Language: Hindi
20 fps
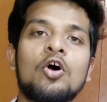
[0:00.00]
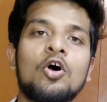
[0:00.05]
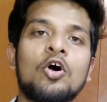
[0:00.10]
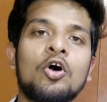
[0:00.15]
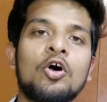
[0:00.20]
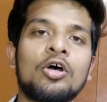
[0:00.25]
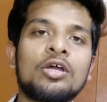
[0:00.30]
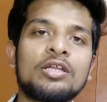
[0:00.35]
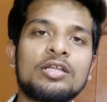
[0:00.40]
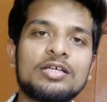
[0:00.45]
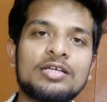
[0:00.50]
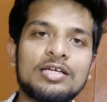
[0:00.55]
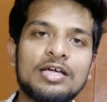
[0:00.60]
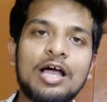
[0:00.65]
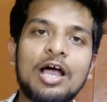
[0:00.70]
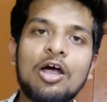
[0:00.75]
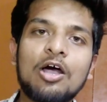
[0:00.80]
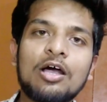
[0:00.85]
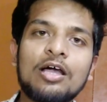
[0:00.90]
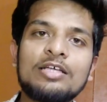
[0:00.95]
और
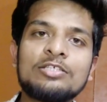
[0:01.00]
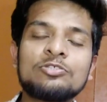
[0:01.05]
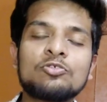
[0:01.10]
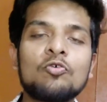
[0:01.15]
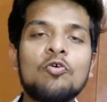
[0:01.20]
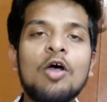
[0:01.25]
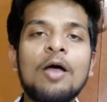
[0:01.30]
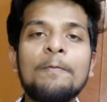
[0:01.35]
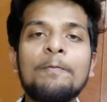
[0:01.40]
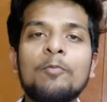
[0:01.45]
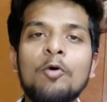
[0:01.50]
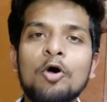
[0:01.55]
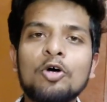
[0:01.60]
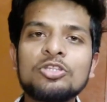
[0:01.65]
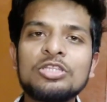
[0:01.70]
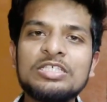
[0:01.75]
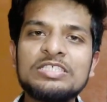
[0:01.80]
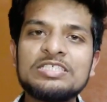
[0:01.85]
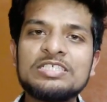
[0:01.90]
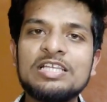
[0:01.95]
इसको आप
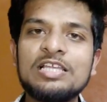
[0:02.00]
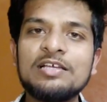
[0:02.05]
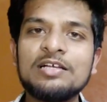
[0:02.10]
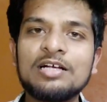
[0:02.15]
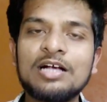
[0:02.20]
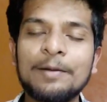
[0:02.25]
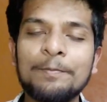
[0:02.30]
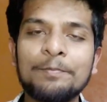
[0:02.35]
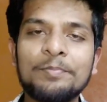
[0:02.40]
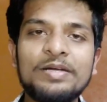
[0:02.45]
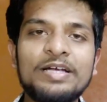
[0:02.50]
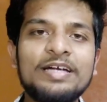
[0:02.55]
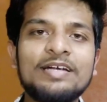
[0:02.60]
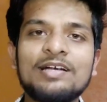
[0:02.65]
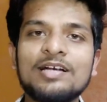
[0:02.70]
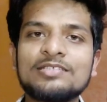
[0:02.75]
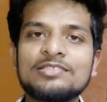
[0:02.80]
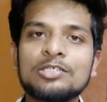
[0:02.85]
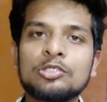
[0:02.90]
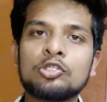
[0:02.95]
बहुत इजीली
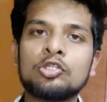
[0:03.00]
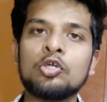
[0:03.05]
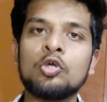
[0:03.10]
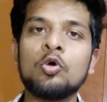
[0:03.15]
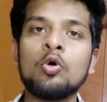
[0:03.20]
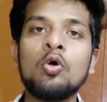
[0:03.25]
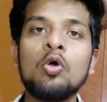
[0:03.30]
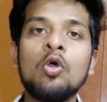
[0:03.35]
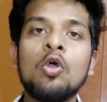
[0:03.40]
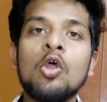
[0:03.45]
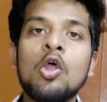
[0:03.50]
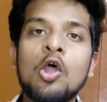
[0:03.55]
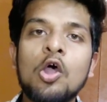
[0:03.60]
कंप्लीट कर सकते हो